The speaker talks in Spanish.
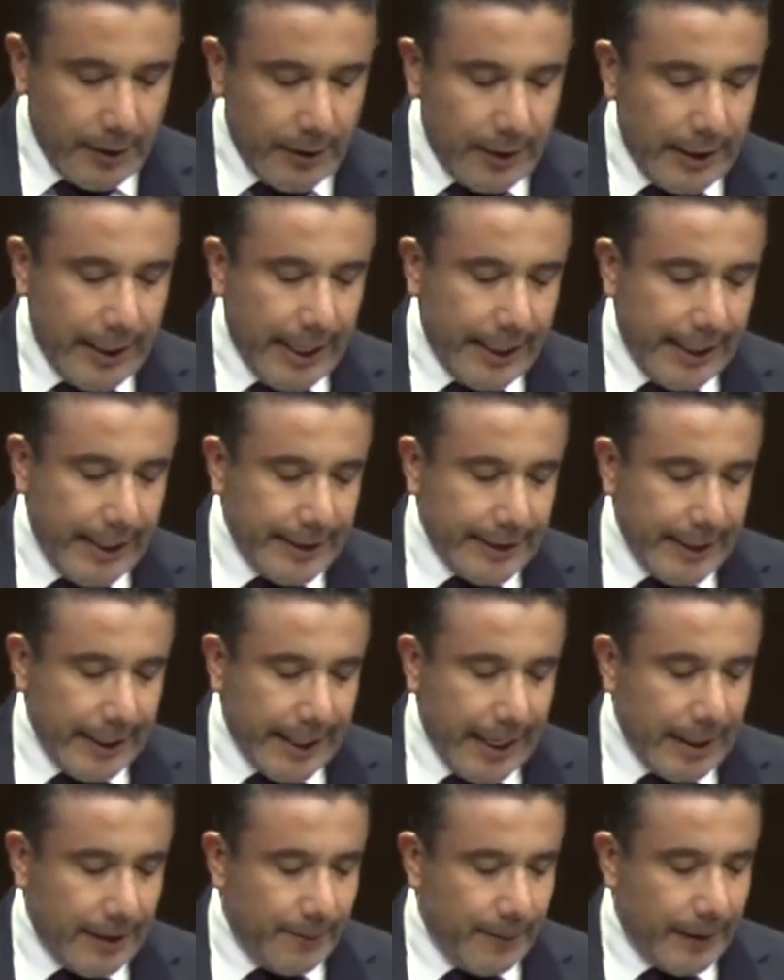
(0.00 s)
la gente
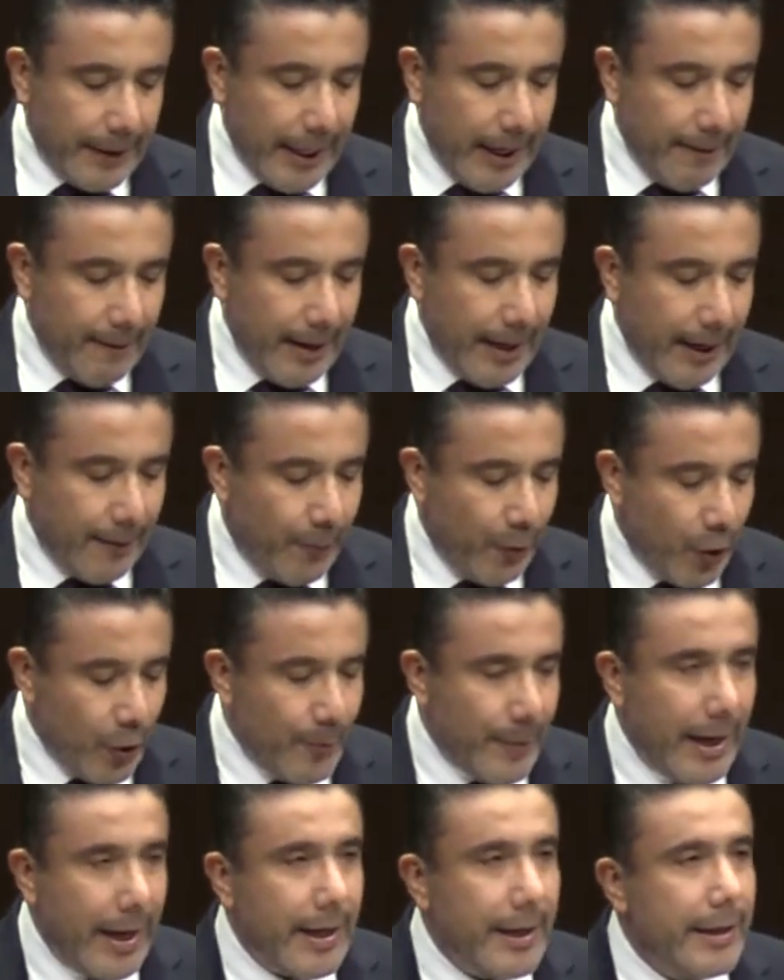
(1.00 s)
calificaba la
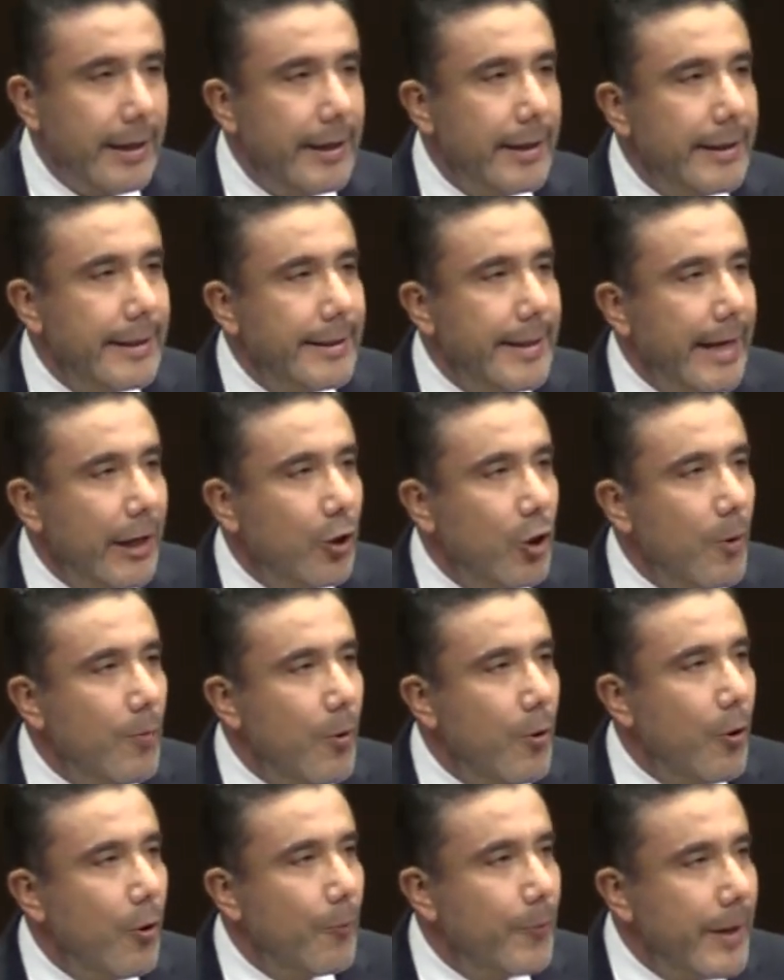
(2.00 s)
forma de
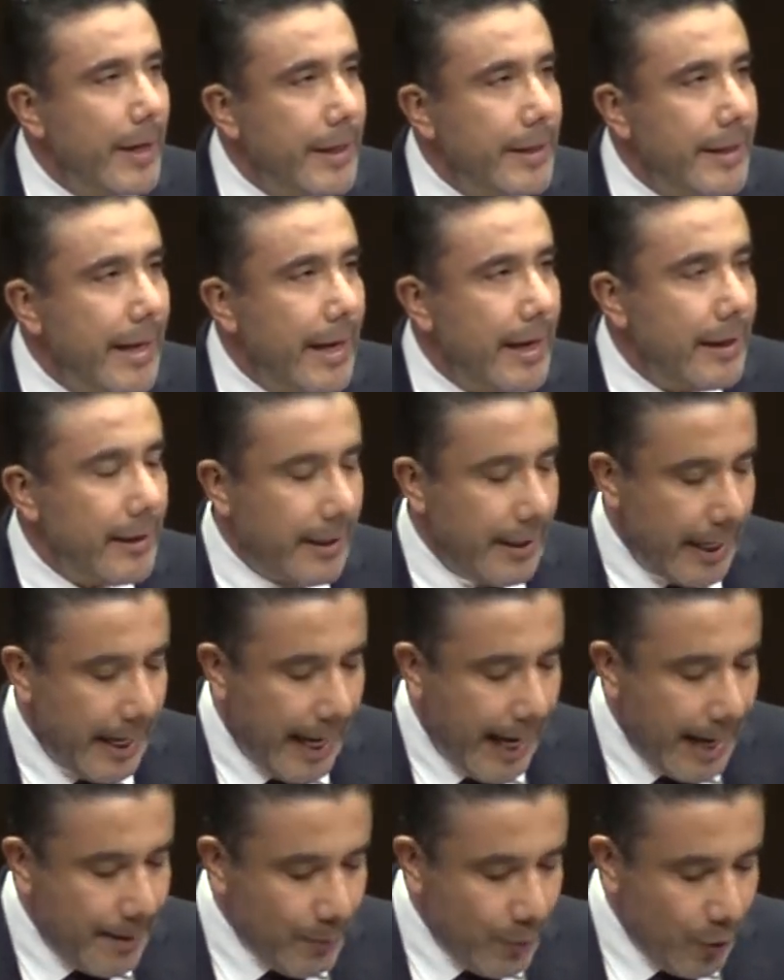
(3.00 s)
cómo gobierna
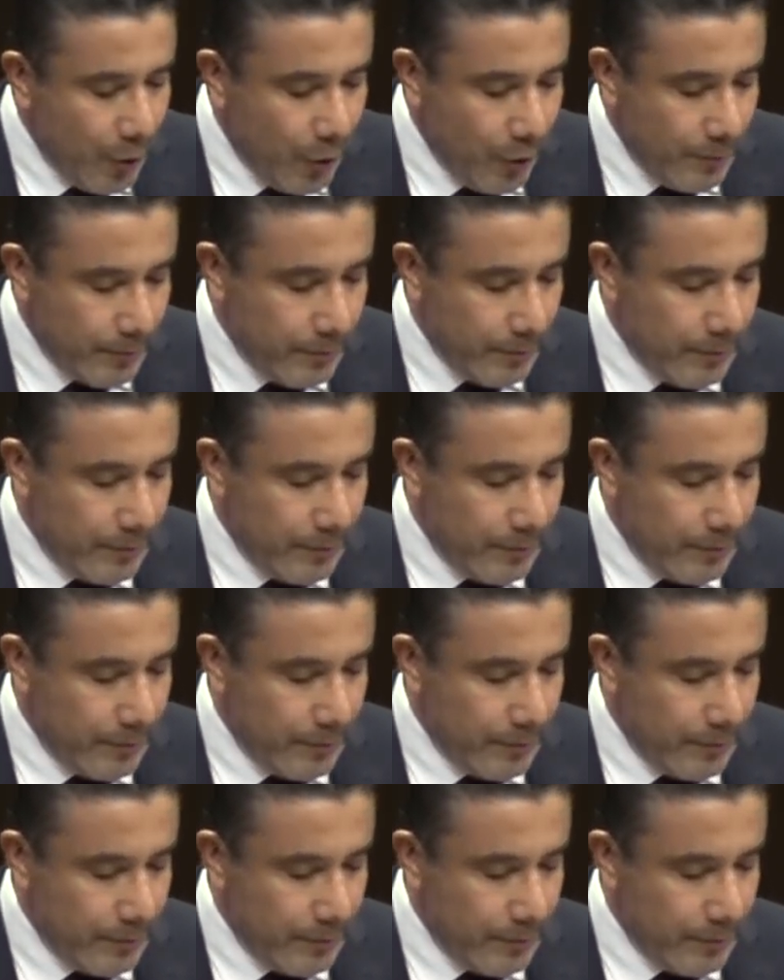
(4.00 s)
AMLO